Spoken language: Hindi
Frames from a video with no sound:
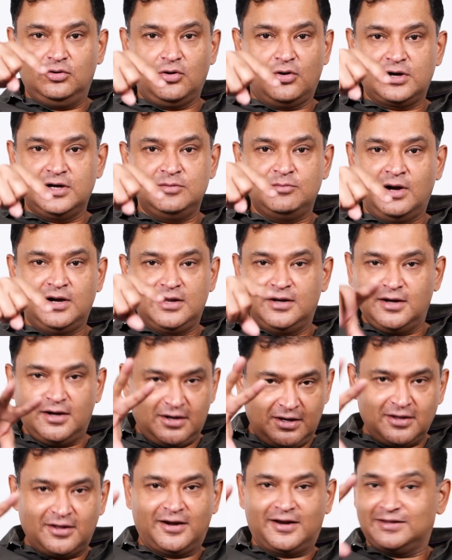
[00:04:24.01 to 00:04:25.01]
लॉकेट मार्टिन ने
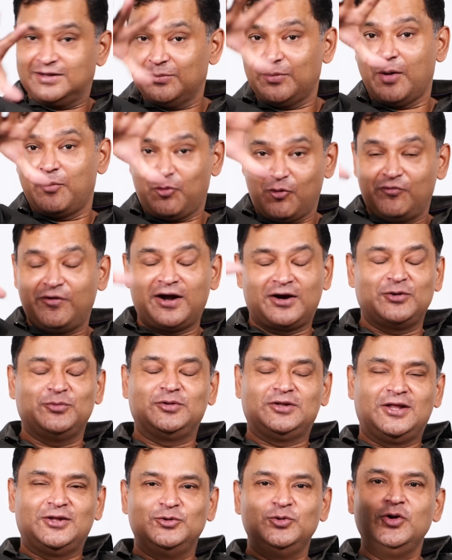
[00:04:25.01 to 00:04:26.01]
नहीं करा था मैं आपको फैक्ट
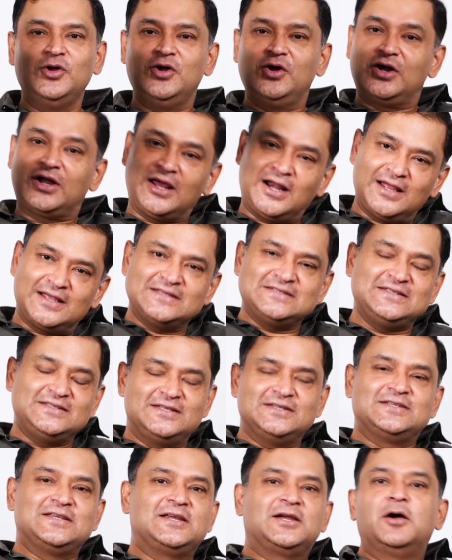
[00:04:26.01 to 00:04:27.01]
बता दूं करा किसी
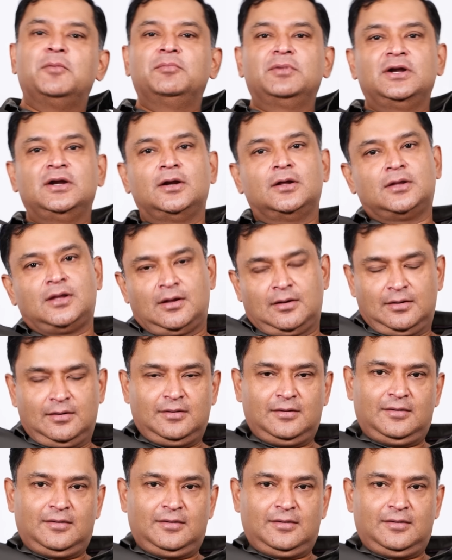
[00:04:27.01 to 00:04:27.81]
तीसरी कंपनी ने था